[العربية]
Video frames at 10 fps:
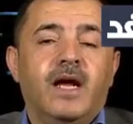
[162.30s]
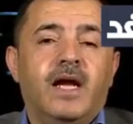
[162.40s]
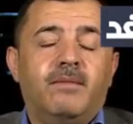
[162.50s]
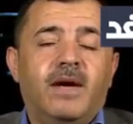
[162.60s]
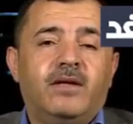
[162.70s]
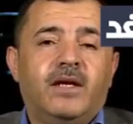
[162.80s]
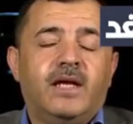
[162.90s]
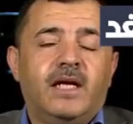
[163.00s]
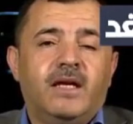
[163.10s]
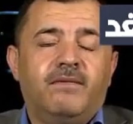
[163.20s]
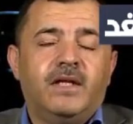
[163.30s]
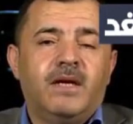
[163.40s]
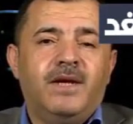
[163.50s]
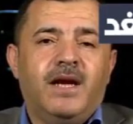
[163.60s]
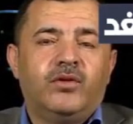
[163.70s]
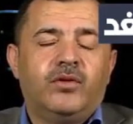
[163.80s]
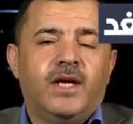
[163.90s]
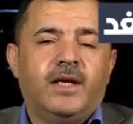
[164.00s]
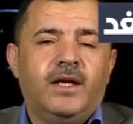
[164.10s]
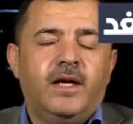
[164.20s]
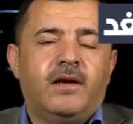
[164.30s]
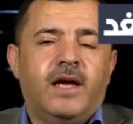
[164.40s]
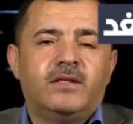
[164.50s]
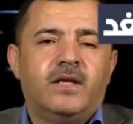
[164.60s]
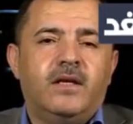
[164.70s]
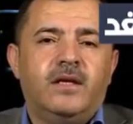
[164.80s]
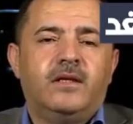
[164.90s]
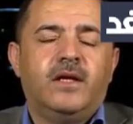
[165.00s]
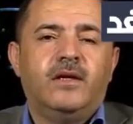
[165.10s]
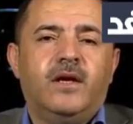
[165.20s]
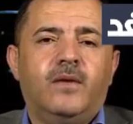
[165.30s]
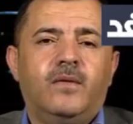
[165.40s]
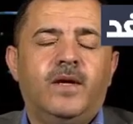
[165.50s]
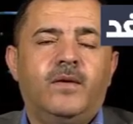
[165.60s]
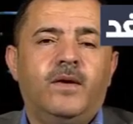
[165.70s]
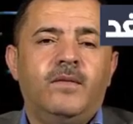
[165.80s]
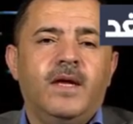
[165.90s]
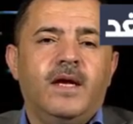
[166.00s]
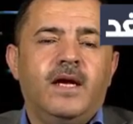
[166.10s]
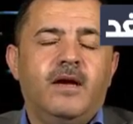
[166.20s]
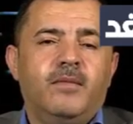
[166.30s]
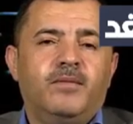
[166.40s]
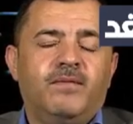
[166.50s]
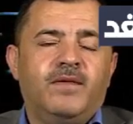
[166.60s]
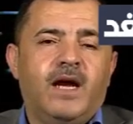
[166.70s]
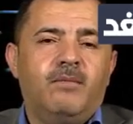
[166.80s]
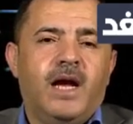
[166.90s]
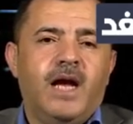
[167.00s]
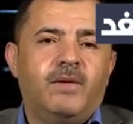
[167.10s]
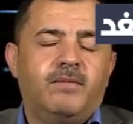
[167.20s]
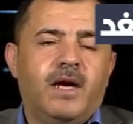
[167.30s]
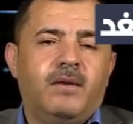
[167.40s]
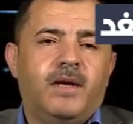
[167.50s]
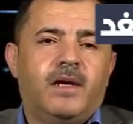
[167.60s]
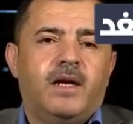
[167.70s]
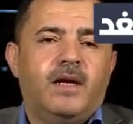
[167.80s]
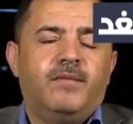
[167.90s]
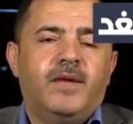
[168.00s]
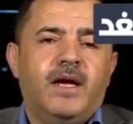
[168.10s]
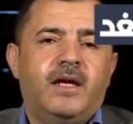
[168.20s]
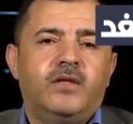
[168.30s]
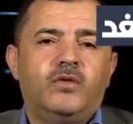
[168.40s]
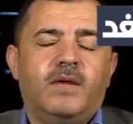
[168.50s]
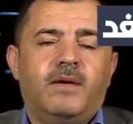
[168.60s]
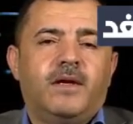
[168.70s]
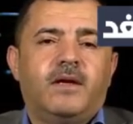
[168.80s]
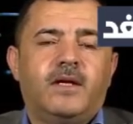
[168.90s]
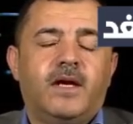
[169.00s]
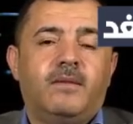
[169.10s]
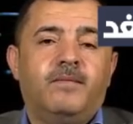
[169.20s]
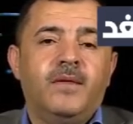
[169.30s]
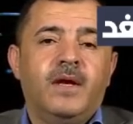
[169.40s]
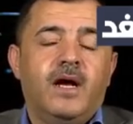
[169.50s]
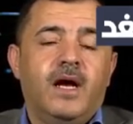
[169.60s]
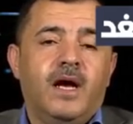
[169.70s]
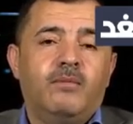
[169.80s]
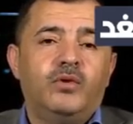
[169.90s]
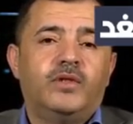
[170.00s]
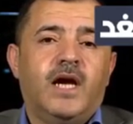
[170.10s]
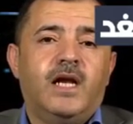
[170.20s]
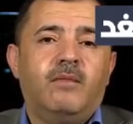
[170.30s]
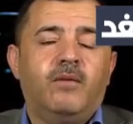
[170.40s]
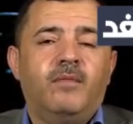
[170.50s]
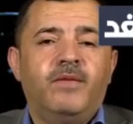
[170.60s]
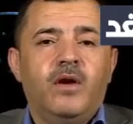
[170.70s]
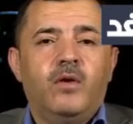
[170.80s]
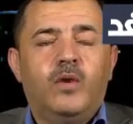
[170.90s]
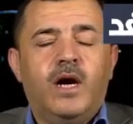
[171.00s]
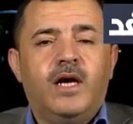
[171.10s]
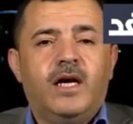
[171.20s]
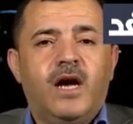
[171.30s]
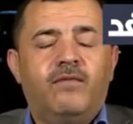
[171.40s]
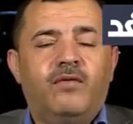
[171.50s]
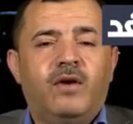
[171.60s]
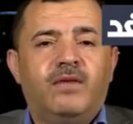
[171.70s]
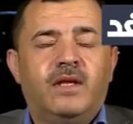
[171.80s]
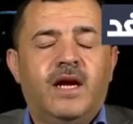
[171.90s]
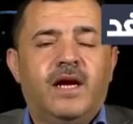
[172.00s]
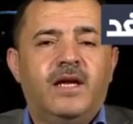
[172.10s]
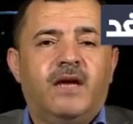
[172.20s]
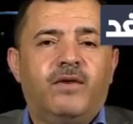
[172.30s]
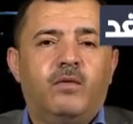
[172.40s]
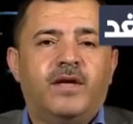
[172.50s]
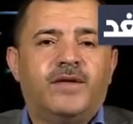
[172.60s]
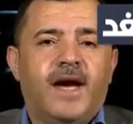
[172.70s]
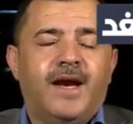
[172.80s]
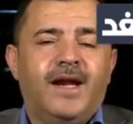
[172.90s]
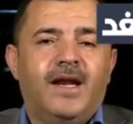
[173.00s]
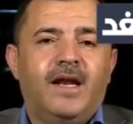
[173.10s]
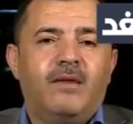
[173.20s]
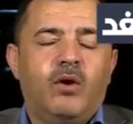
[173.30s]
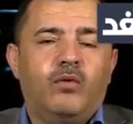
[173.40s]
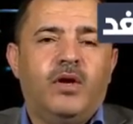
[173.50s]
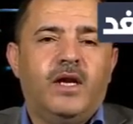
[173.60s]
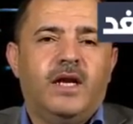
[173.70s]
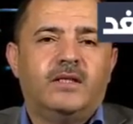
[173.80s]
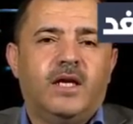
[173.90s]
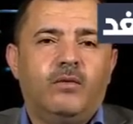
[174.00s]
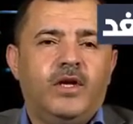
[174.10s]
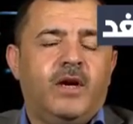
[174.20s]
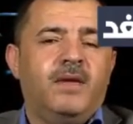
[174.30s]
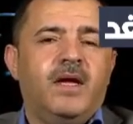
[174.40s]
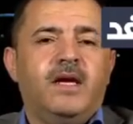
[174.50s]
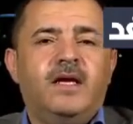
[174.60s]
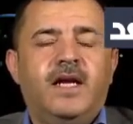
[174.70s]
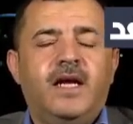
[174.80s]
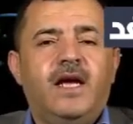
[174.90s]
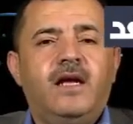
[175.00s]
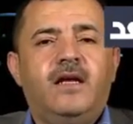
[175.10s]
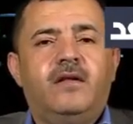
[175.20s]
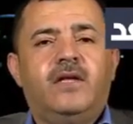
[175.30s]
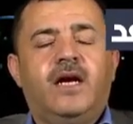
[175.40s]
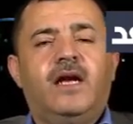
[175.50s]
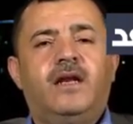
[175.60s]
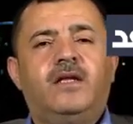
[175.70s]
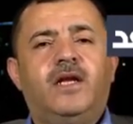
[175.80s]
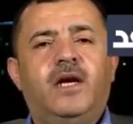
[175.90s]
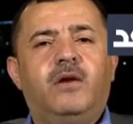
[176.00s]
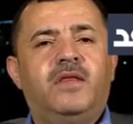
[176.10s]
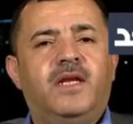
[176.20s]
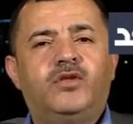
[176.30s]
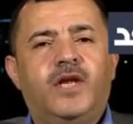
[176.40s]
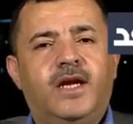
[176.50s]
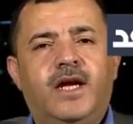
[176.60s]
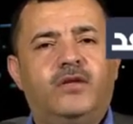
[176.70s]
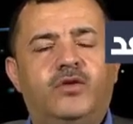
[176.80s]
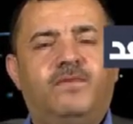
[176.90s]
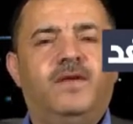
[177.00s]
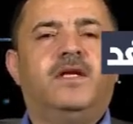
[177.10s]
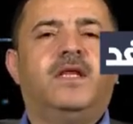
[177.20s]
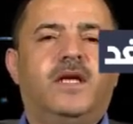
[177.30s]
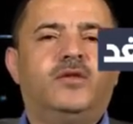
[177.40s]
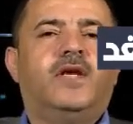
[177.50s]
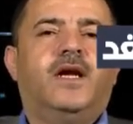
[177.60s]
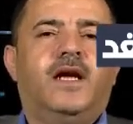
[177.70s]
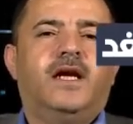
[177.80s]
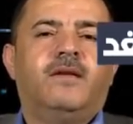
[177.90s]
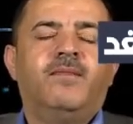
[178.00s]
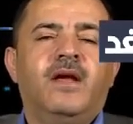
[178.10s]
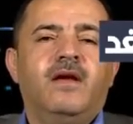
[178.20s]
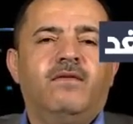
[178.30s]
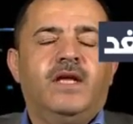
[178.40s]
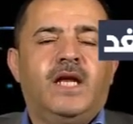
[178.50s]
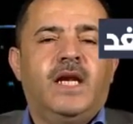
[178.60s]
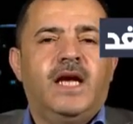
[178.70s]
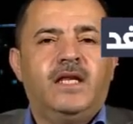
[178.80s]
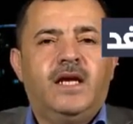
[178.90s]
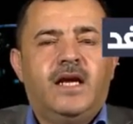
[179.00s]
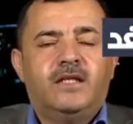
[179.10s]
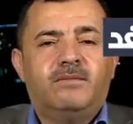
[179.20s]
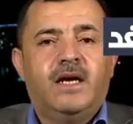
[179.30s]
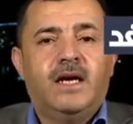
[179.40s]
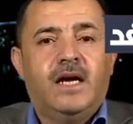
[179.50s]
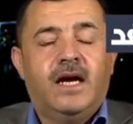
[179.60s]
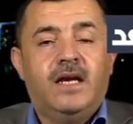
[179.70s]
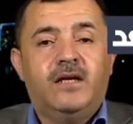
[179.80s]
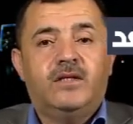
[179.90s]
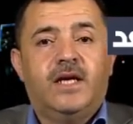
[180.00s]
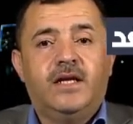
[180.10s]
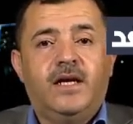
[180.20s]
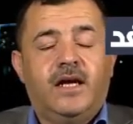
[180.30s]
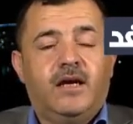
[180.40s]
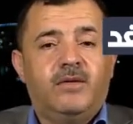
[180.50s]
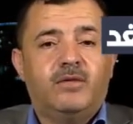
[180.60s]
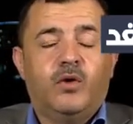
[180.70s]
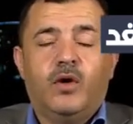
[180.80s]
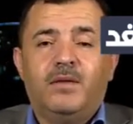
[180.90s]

أنا بعتقد حتى في طبيعة التخيير حسن لنتنياهو أنه بتفتح آه، المعابر معبر آه، إيرز ومعبر كرم آه، أبو سالم وإيقاف وقف إطلاق النار فهو اختار الموضوع الأسهل واليوم يعني هي دخل نتنياهو ثلاث شاحنات شوف أنت ثلاث شاحنات في ظل هذه الأزمة الإنسانية غير المسبوقة